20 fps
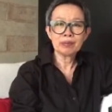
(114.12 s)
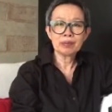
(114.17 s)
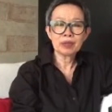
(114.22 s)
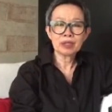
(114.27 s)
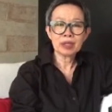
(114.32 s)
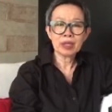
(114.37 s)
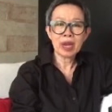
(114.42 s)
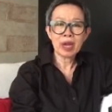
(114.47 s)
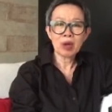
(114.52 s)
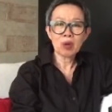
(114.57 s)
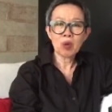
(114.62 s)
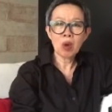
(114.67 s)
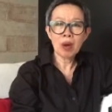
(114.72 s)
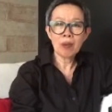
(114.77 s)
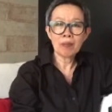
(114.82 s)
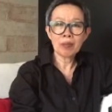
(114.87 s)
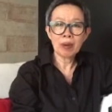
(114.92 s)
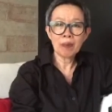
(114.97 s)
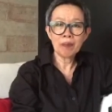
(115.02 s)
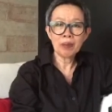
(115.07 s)
แสดงความ
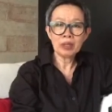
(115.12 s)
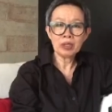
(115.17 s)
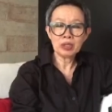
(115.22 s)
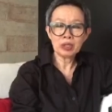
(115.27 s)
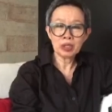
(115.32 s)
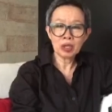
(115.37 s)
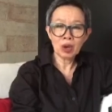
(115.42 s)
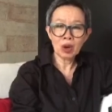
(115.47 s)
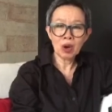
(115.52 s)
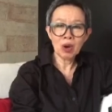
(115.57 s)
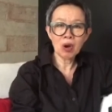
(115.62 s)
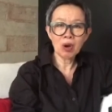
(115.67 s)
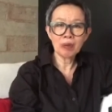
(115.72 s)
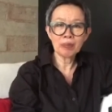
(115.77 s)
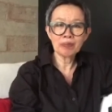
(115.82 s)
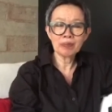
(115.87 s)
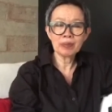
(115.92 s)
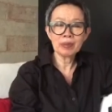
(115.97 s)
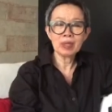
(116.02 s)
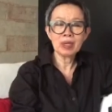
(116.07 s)
รับผิดชอบ
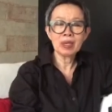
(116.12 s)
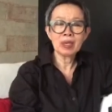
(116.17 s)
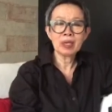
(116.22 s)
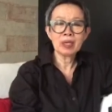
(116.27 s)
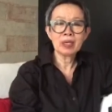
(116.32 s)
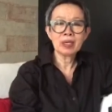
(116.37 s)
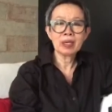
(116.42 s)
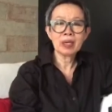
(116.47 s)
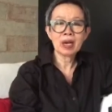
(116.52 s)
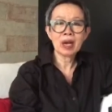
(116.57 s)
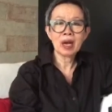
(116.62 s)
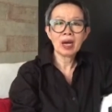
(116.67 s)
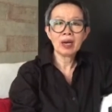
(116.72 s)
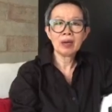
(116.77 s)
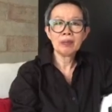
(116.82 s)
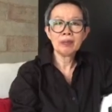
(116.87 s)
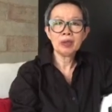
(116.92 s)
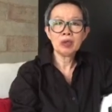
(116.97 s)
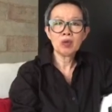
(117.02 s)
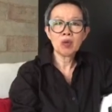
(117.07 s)
นะคะ
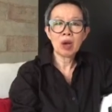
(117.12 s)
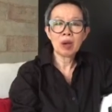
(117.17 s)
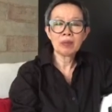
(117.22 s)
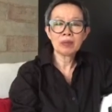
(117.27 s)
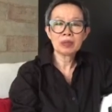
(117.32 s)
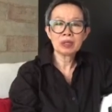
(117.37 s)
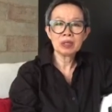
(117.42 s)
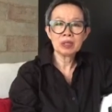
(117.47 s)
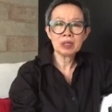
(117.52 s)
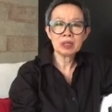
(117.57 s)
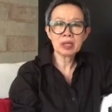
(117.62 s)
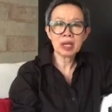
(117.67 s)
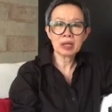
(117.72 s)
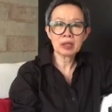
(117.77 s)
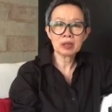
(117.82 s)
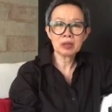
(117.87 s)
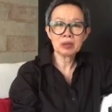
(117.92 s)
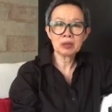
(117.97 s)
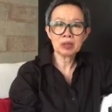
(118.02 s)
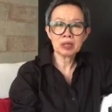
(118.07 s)
มีความซื่อสัต
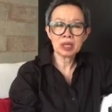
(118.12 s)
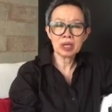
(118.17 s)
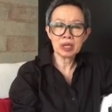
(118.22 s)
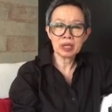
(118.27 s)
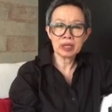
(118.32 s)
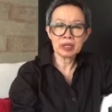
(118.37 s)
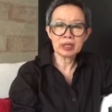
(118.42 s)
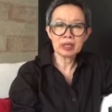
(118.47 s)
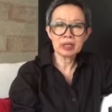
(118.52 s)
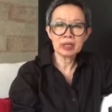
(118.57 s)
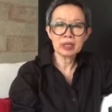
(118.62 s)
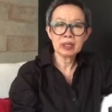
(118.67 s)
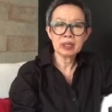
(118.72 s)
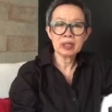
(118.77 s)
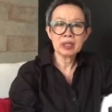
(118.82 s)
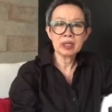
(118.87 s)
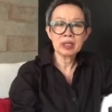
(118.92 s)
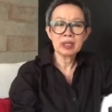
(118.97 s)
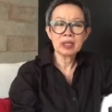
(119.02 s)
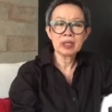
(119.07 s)
ย์สุจริต
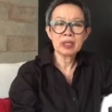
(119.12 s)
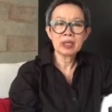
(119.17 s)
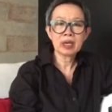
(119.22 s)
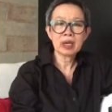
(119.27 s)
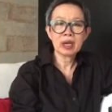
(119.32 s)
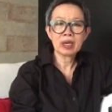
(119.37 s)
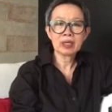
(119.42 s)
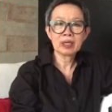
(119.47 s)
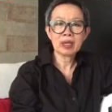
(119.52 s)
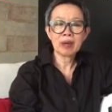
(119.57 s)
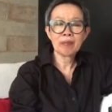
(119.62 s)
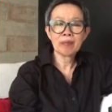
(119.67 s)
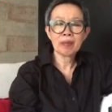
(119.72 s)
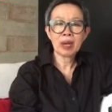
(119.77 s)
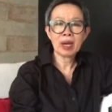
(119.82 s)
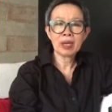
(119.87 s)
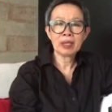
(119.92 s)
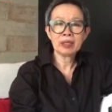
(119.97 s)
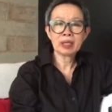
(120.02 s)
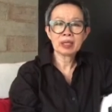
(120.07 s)
นะคะทำ
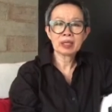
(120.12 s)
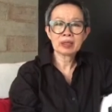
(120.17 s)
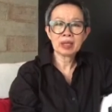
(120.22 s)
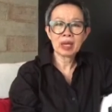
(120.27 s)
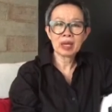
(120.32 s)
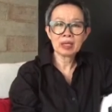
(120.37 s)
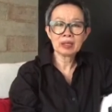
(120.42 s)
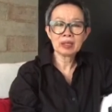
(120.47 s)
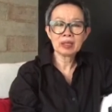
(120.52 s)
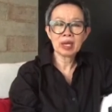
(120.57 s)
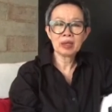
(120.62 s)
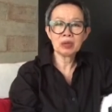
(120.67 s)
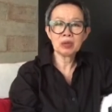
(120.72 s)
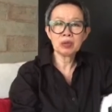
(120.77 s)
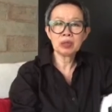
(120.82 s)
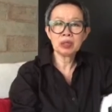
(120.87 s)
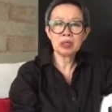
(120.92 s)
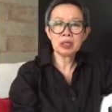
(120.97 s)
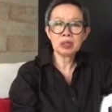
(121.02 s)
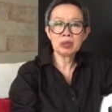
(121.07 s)
งานอย่างตั้งใจอุ
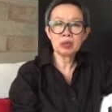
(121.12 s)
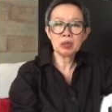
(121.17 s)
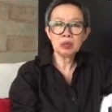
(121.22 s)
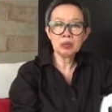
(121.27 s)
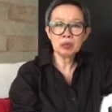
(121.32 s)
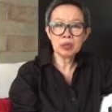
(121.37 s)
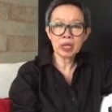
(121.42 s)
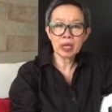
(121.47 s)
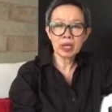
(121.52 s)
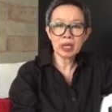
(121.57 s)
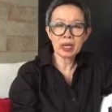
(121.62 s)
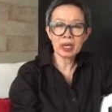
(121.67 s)
ทิศทุ่มเท